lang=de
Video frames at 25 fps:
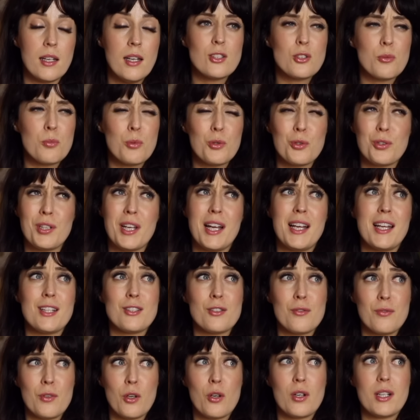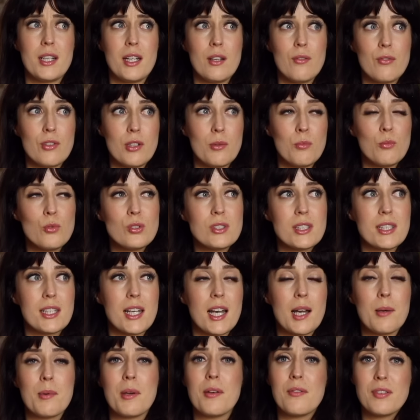So brutal das irgendwie auch klingt für die Musiker,
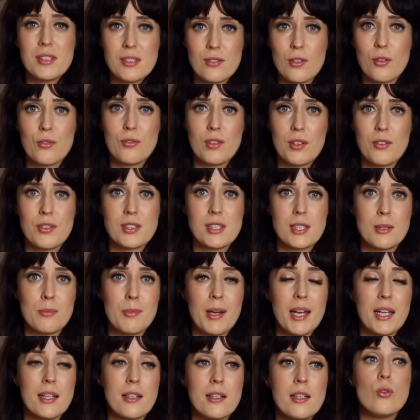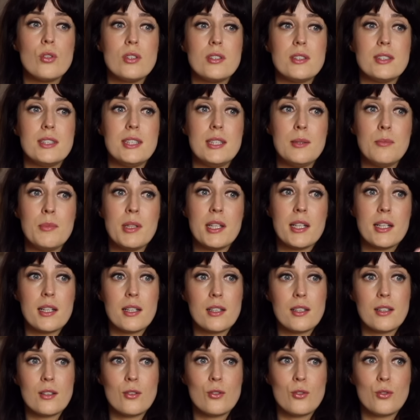aber ihr wisst hoffentlich, was ich meine. Und die
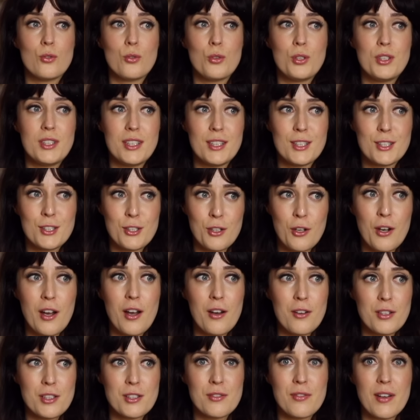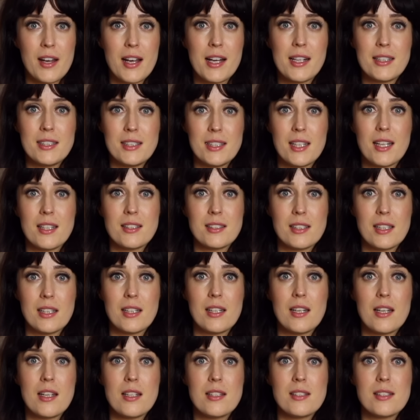mir durch die Songauswahl, die da drin
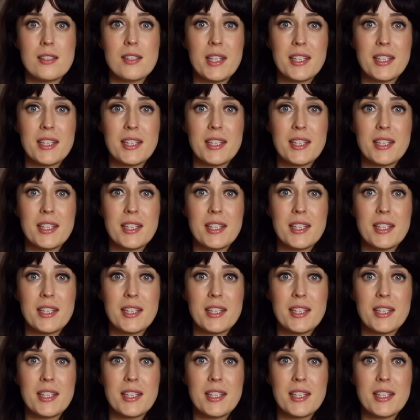ist.